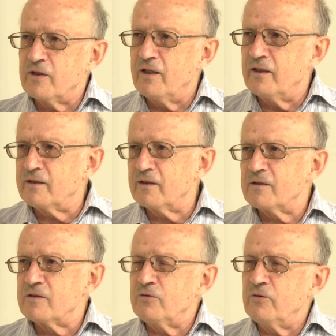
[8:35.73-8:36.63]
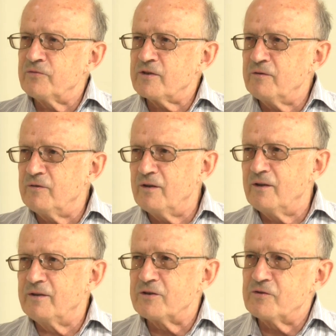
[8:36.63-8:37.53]
а от
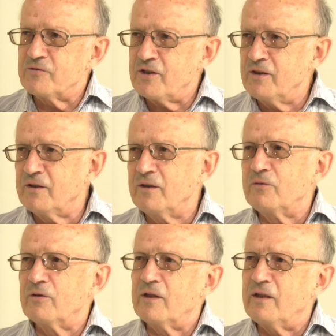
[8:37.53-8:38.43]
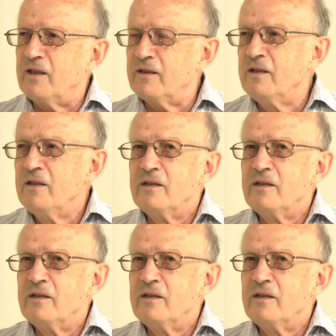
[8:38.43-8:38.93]
Радзиховского до Шевченко, Кургиняна.